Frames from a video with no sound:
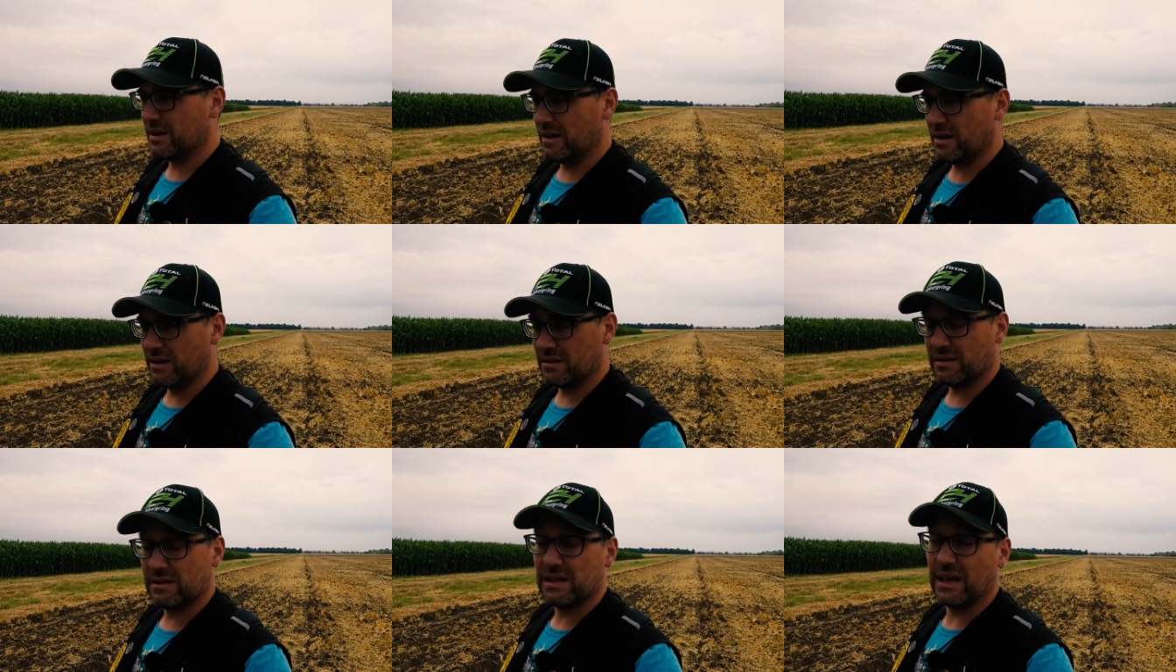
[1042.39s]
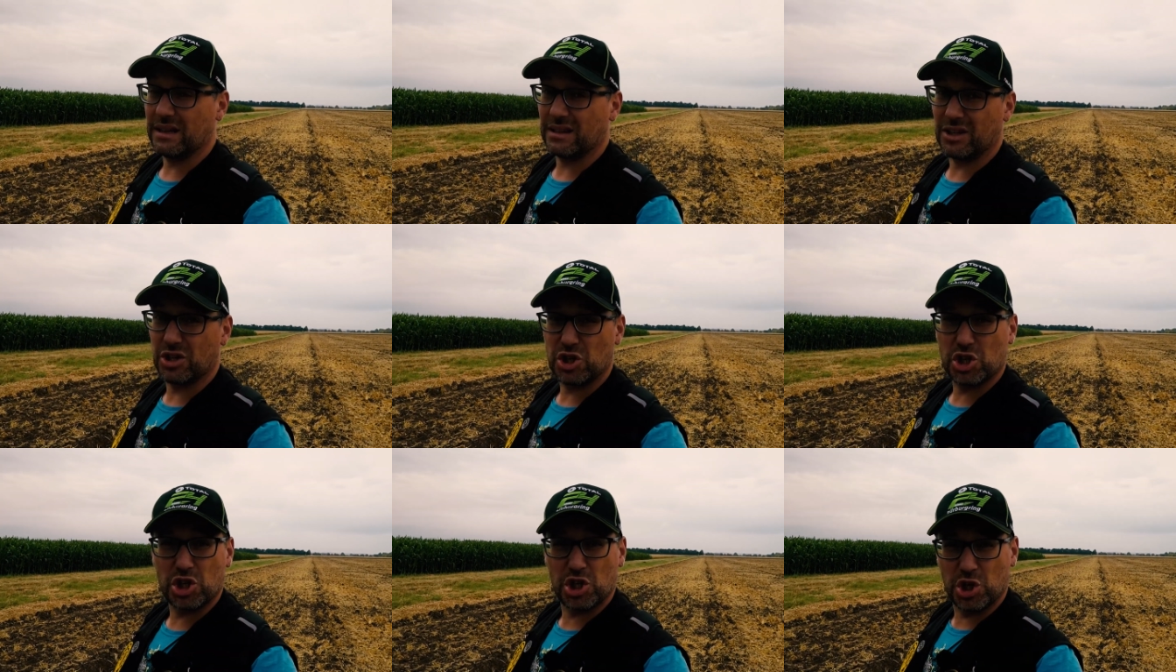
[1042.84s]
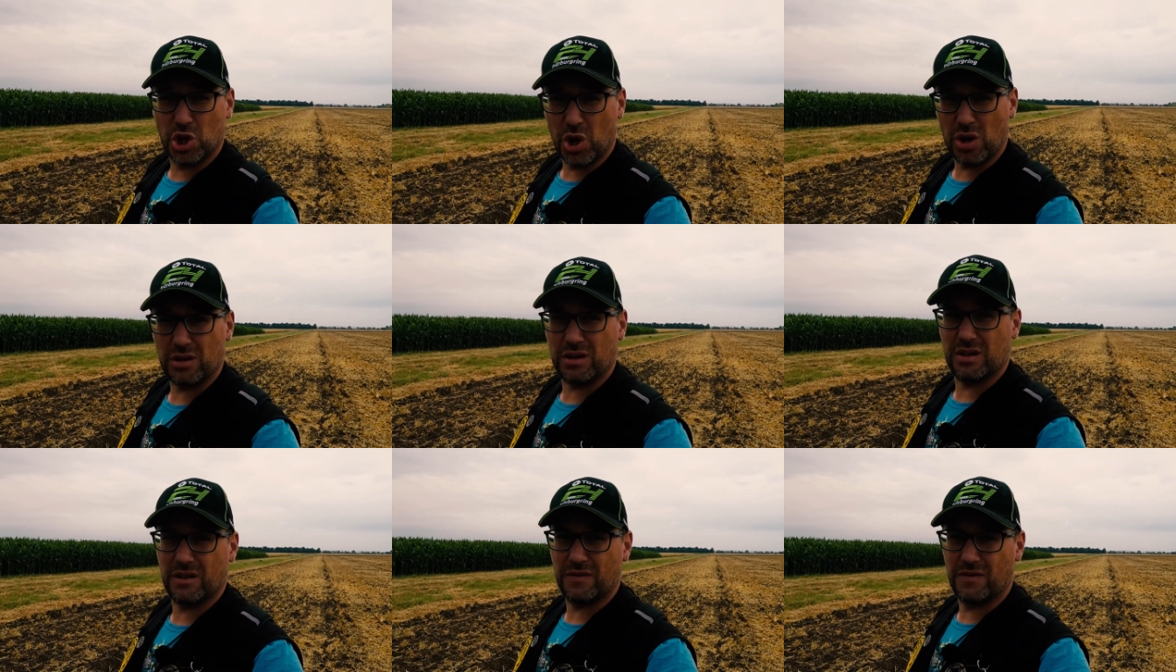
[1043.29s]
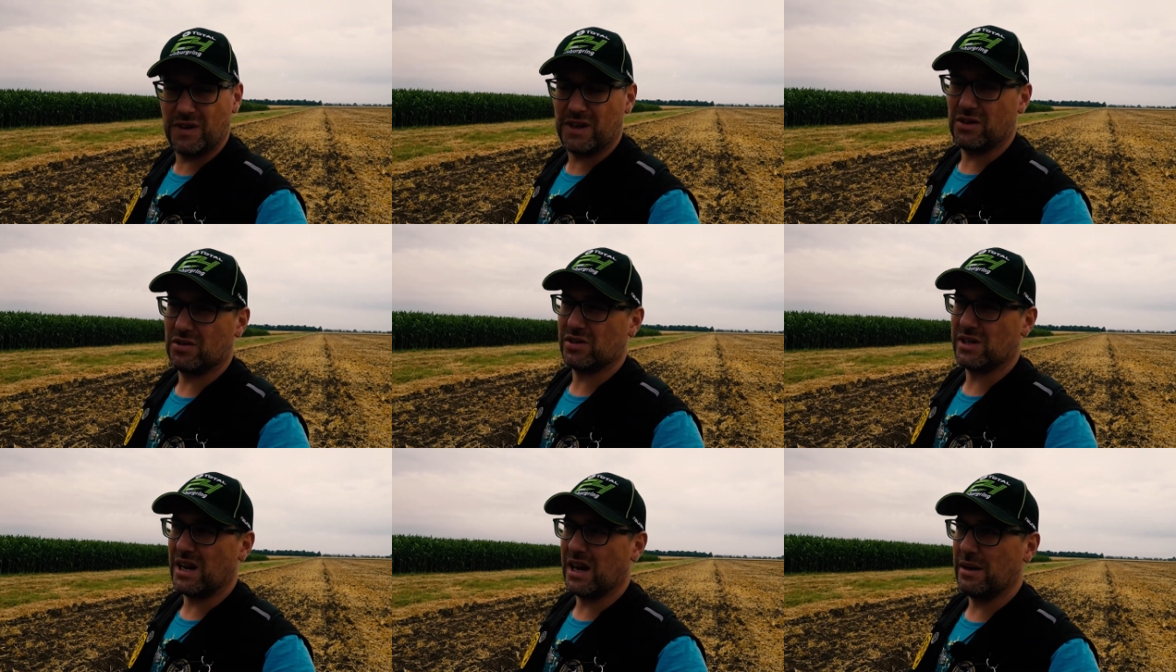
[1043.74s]
Also es hat geschüttet wie
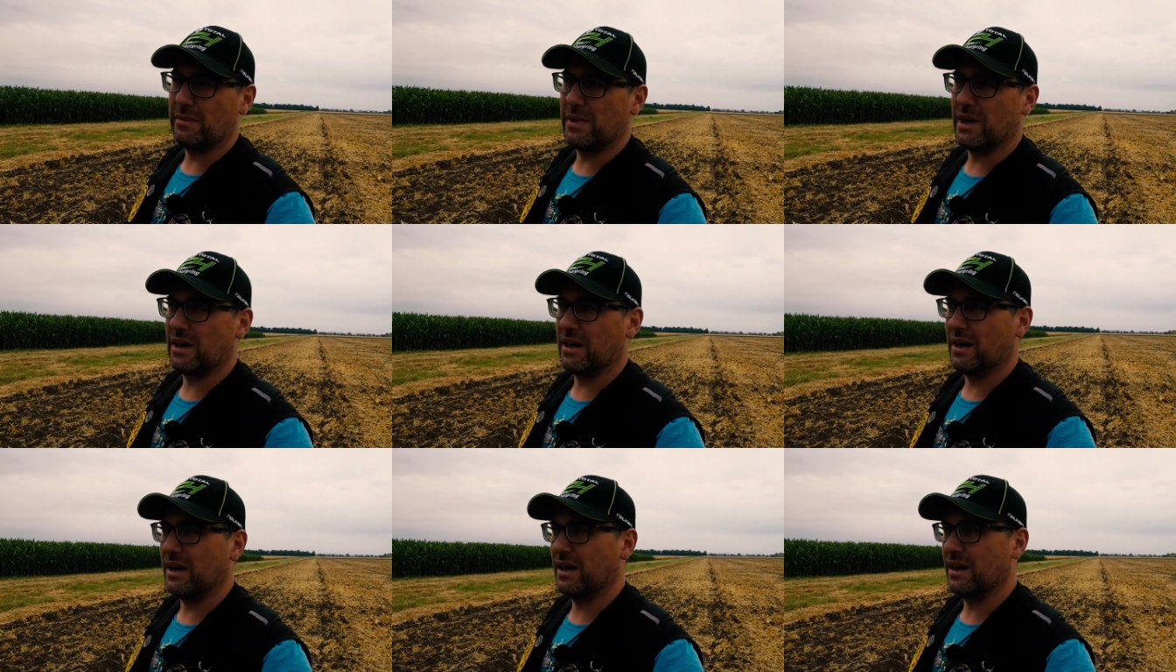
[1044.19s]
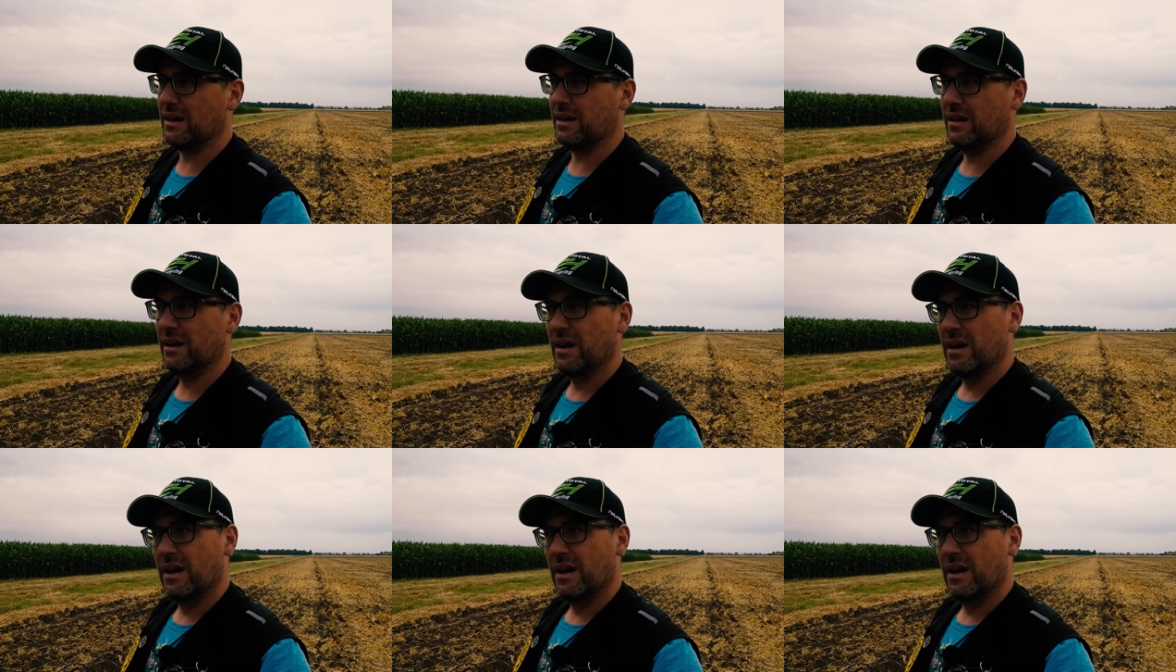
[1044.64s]
aus Eimern gerade.